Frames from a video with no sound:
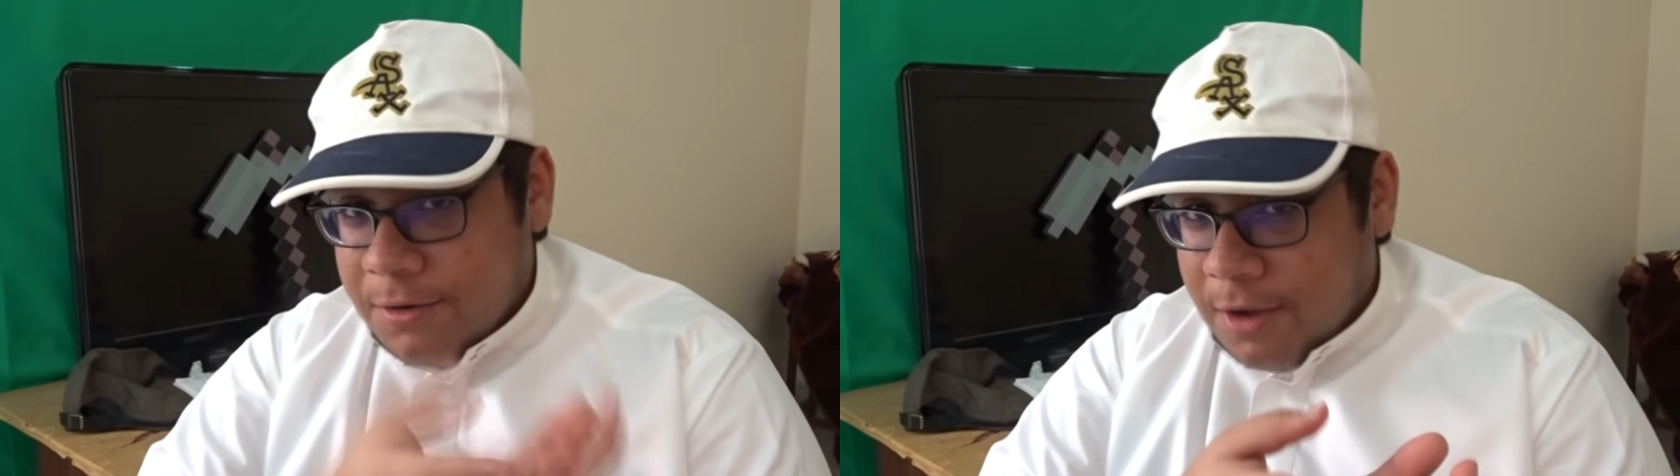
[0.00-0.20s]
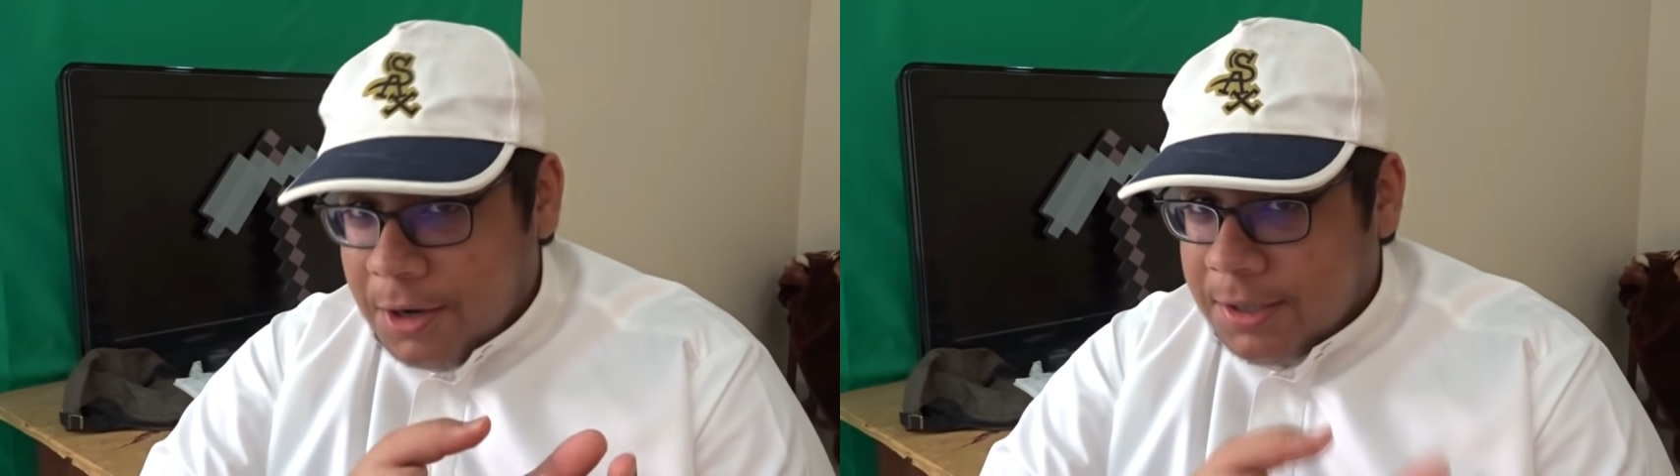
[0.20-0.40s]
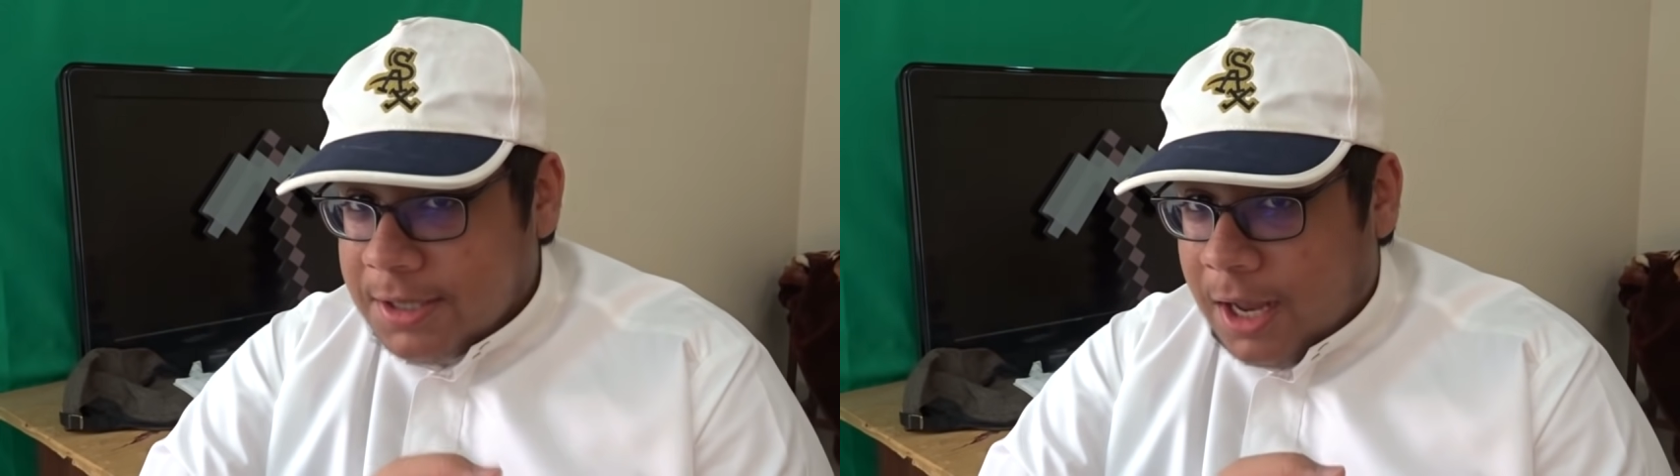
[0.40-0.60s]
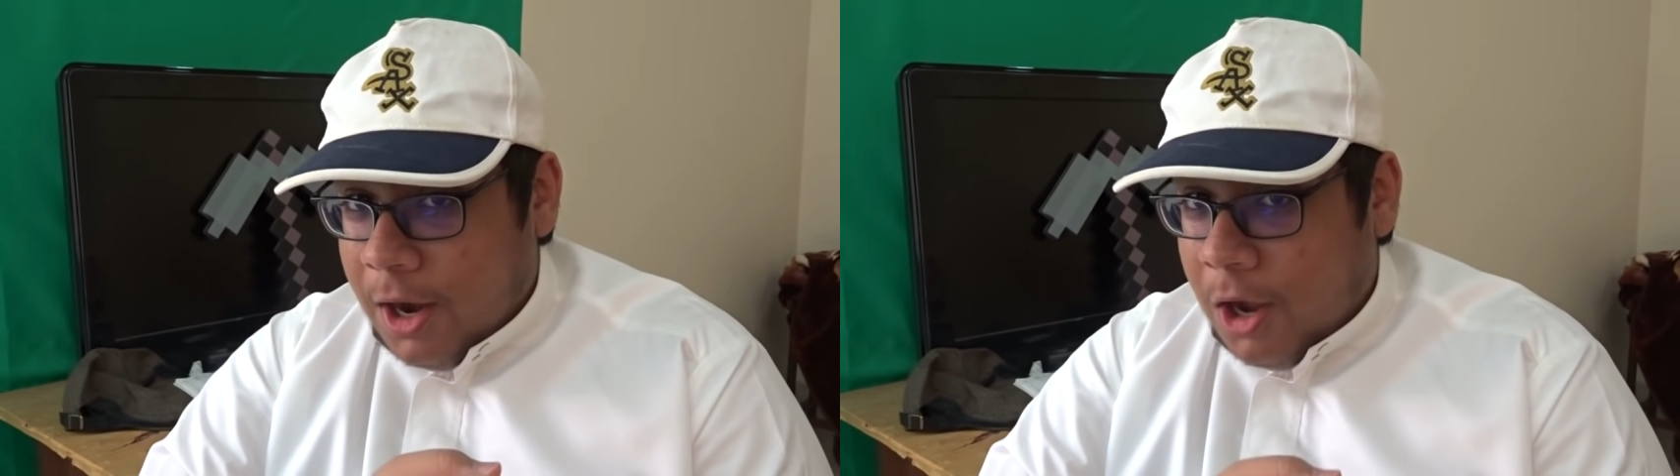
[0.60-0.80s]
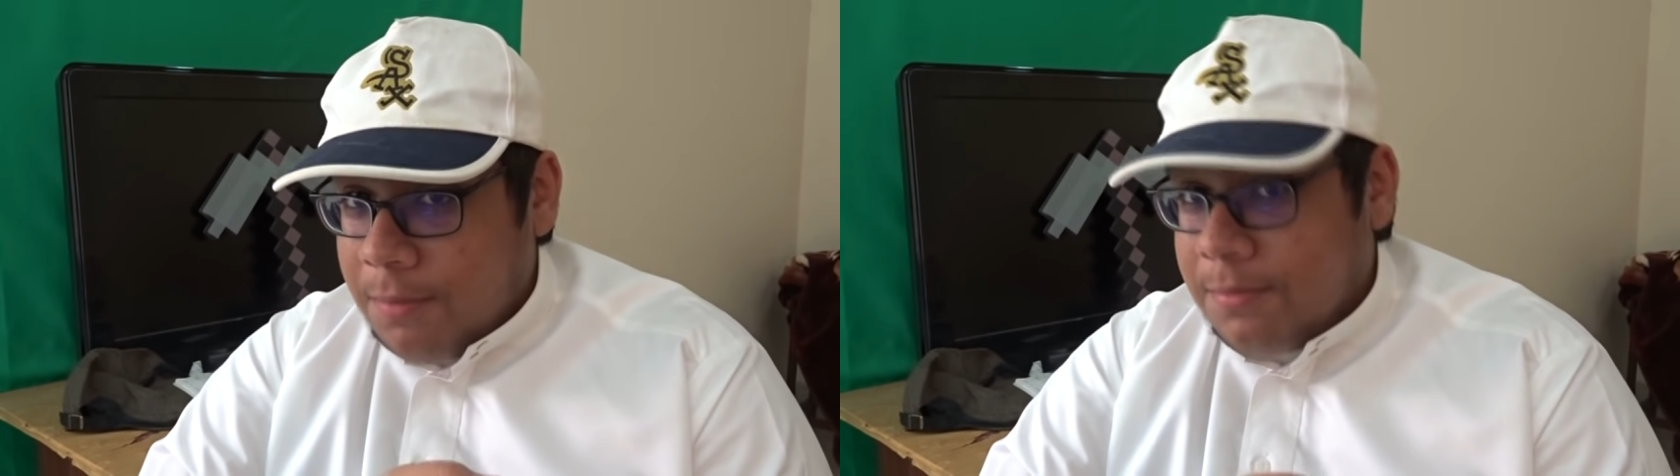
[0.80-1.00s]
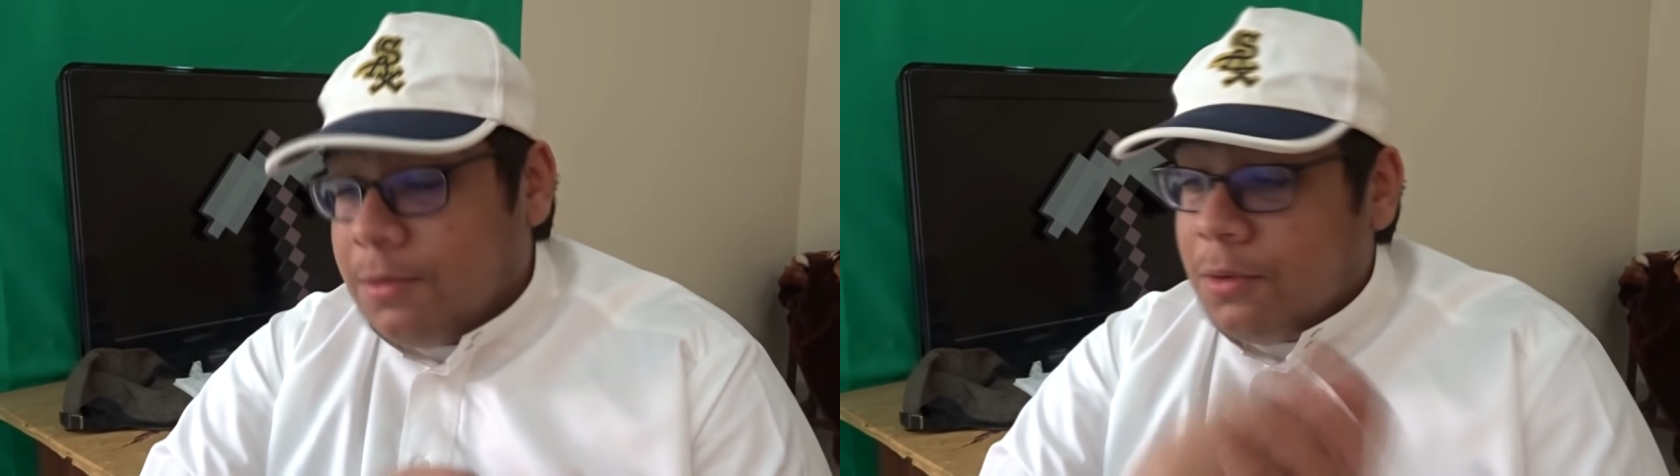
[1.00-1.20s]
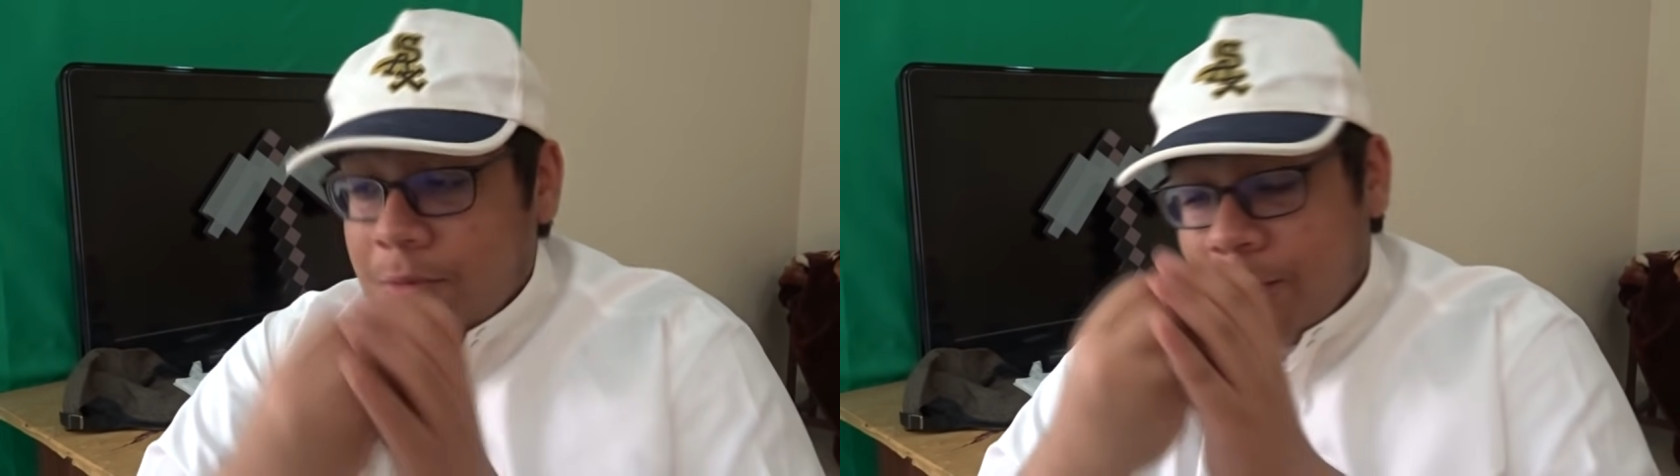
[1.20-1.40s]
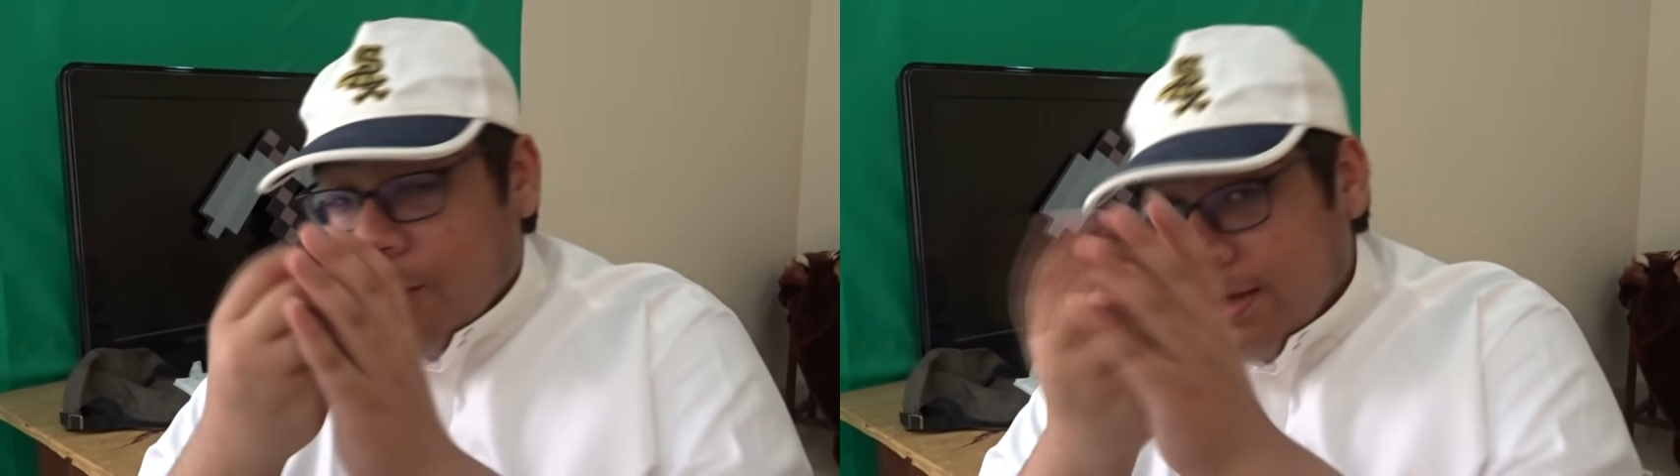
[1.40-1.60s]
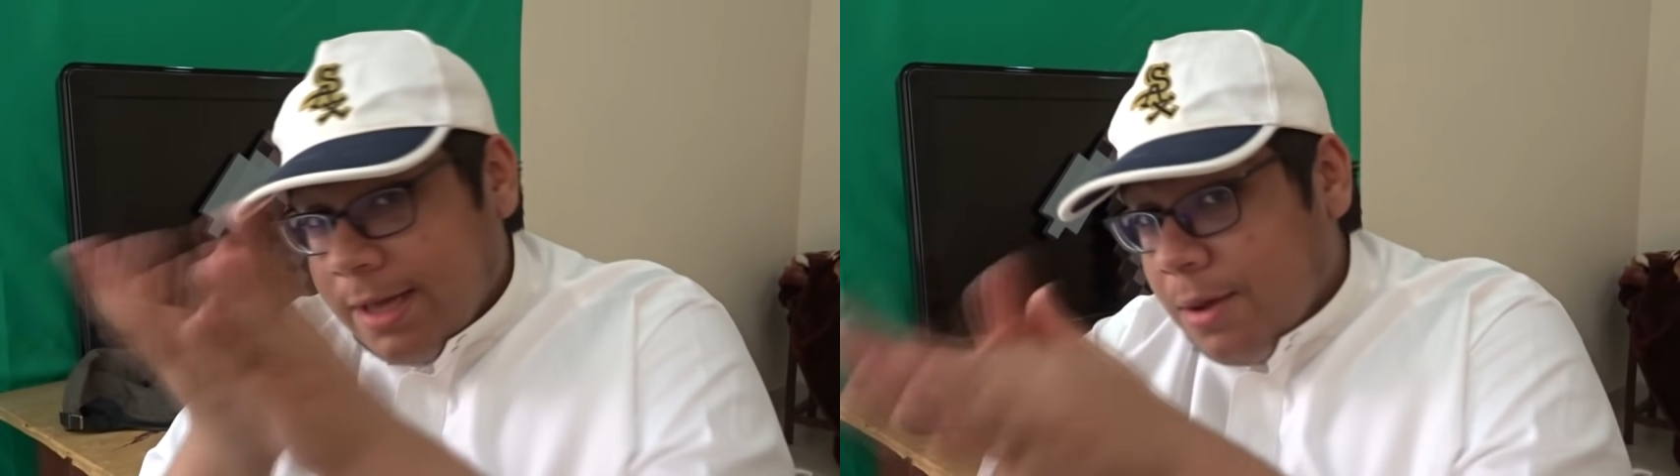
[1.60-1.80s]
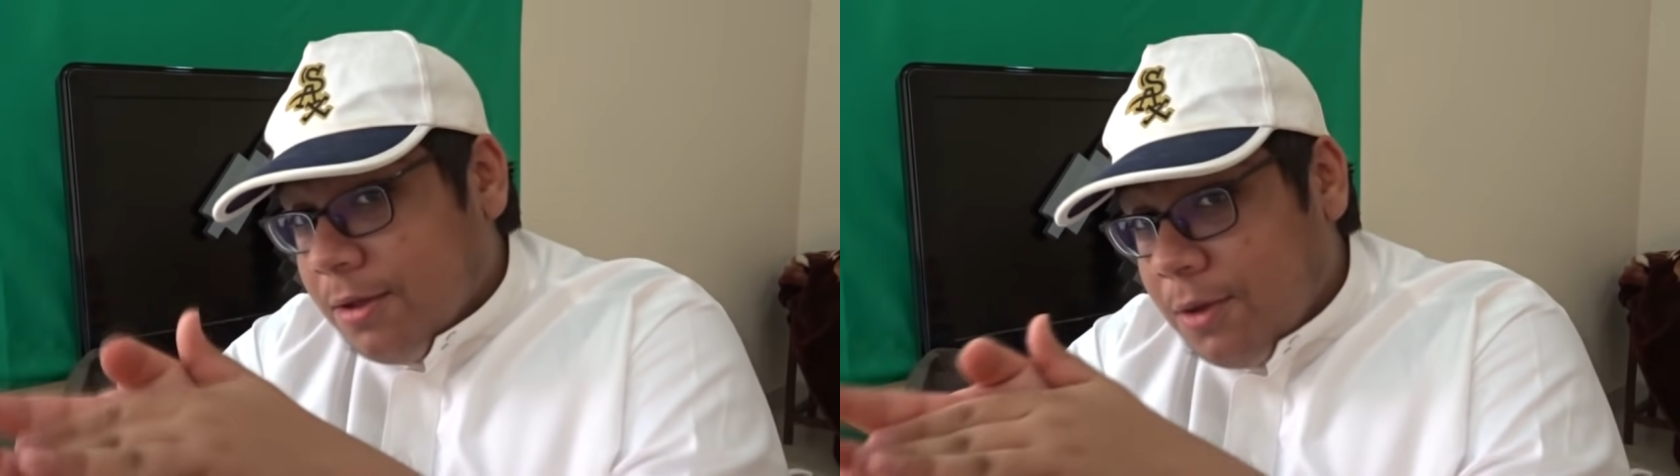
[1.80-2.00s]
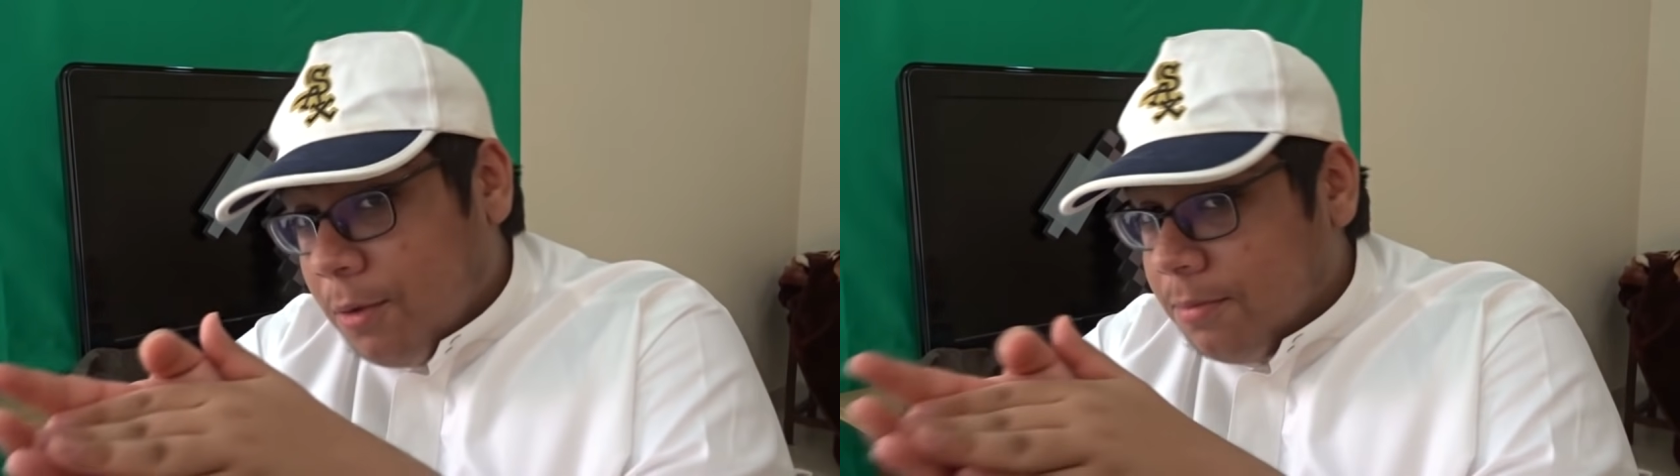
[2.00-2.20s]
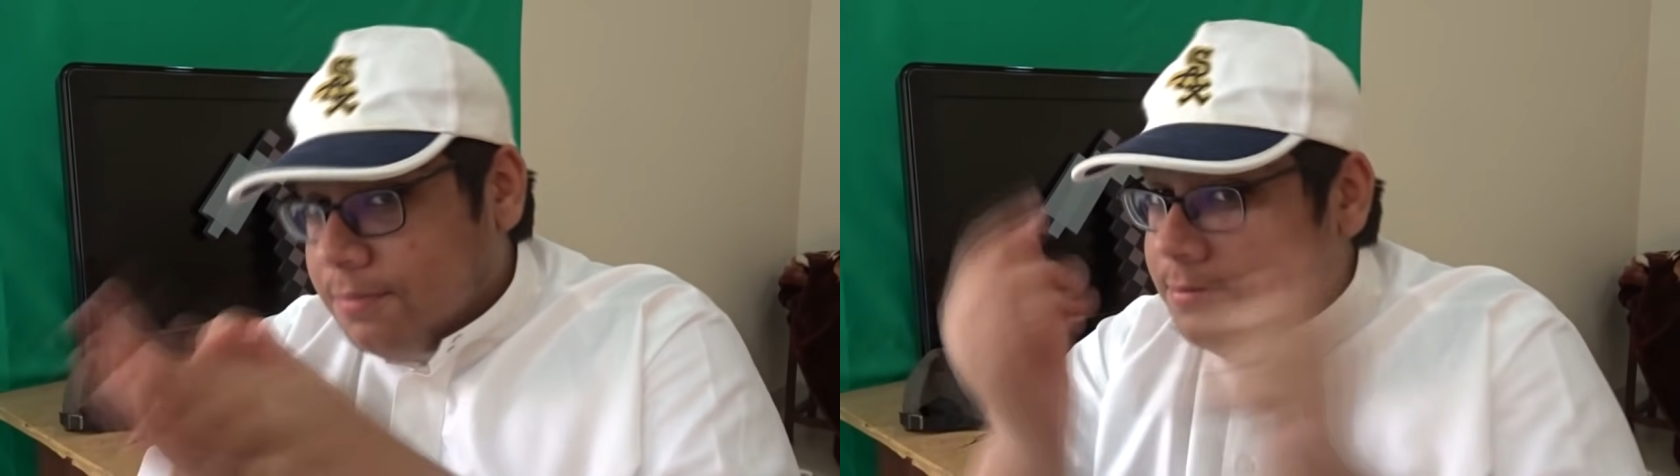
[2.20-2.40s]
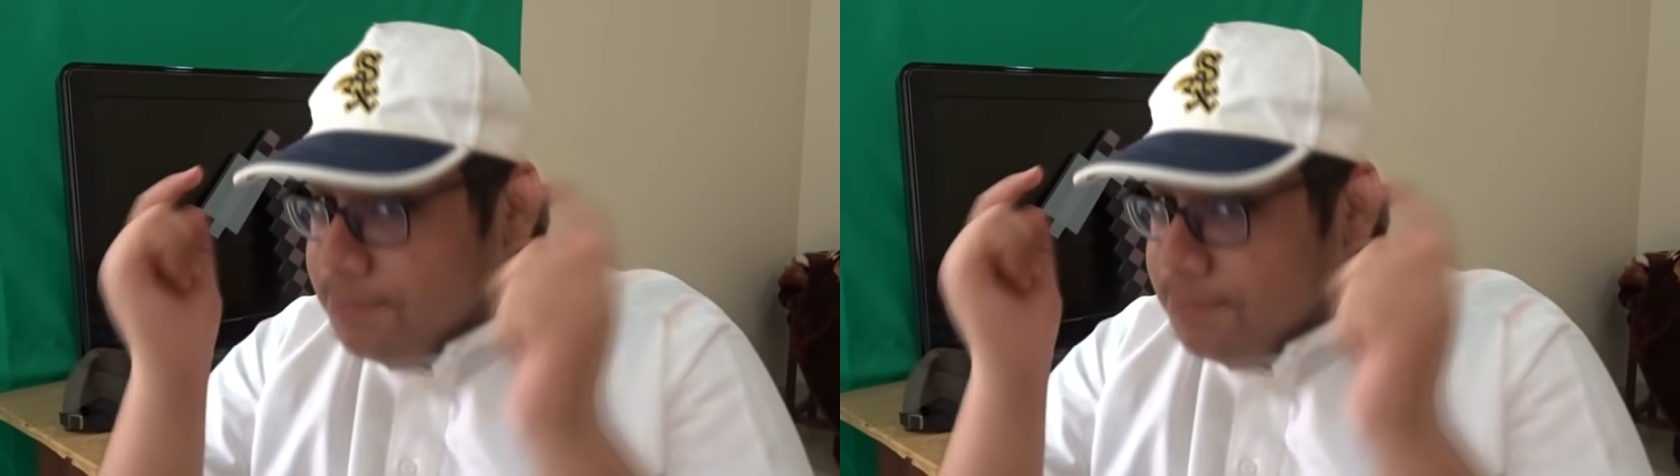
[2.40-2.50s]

ادرس اعلام أه. يوتيوب